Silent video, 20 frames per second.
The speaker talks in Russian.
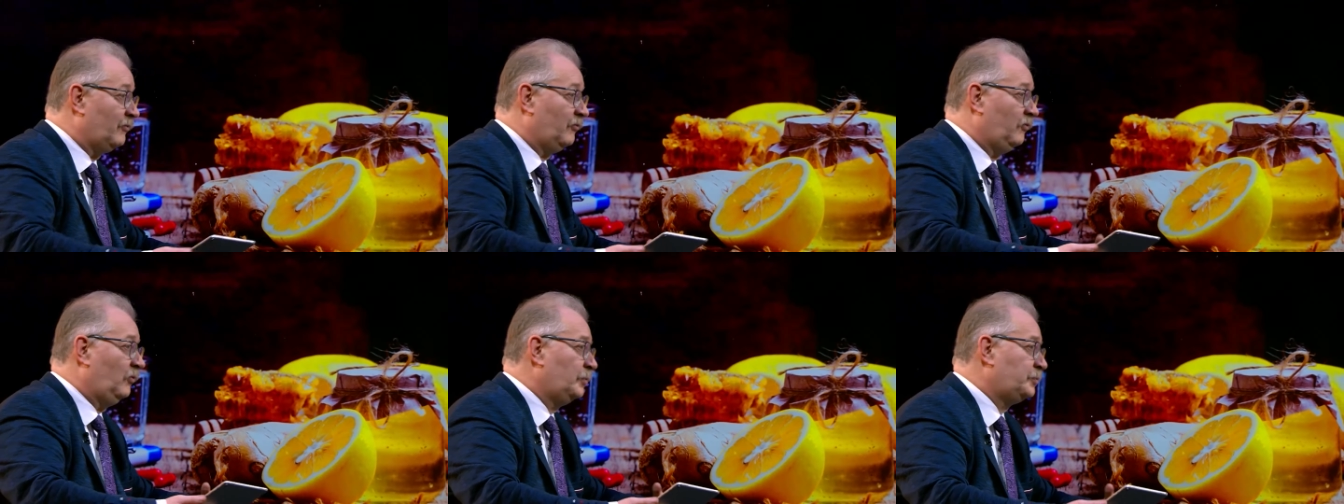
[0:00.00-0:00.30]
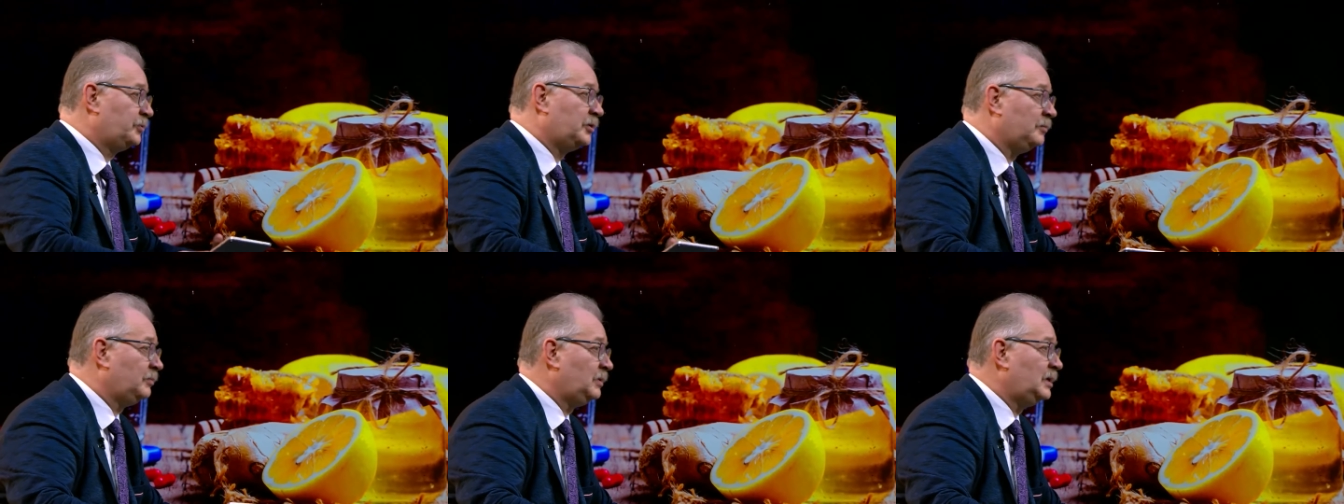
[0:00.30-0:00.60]
в
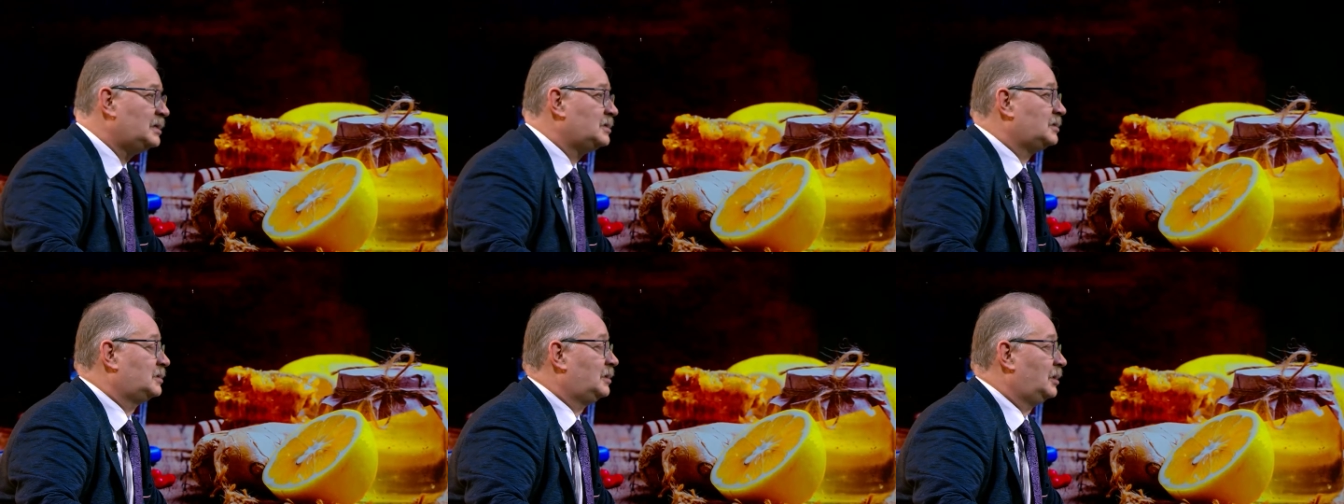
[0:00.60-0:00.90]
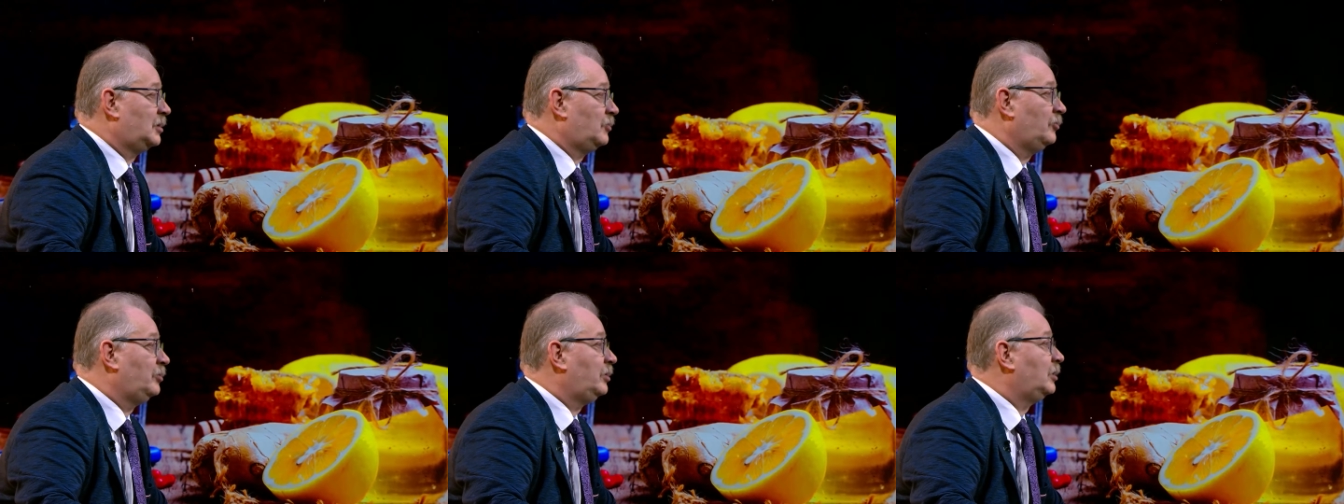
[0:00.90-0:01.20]
общем, не
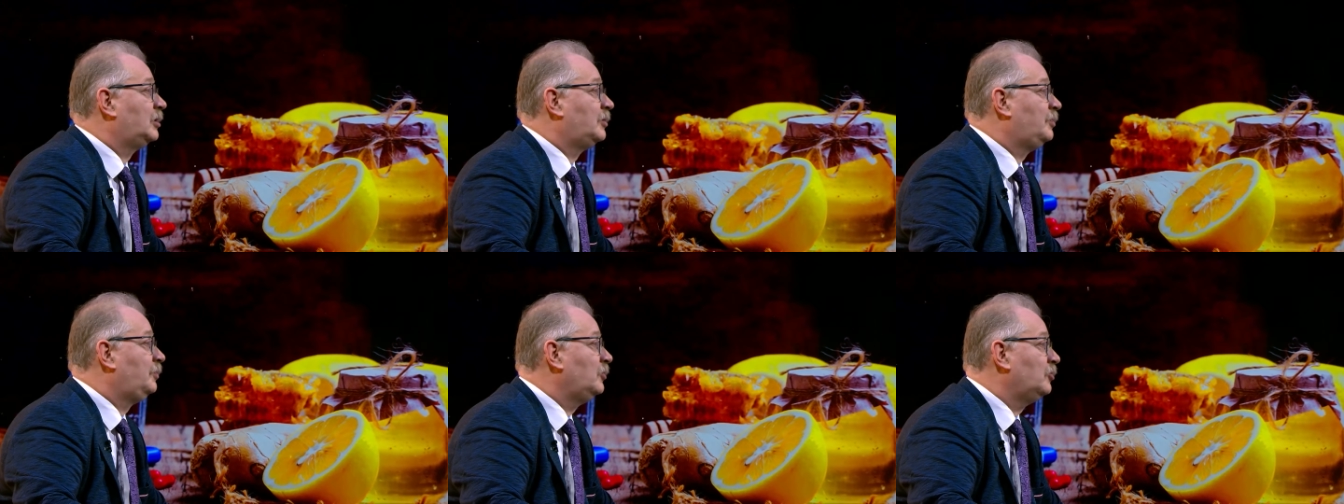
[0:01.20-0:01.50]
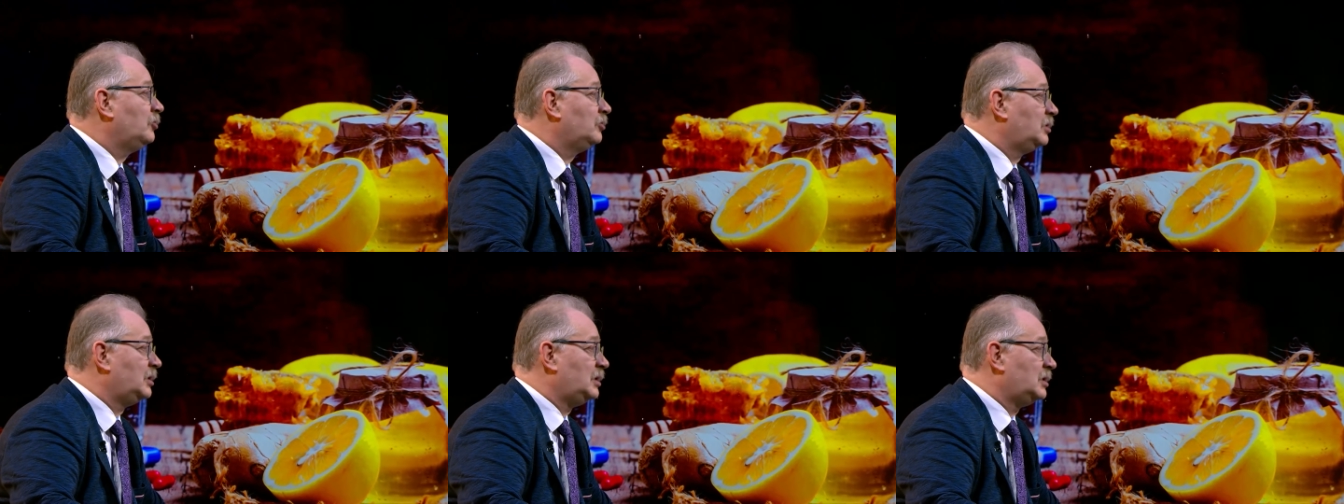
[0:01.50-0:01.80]
сторонник меда.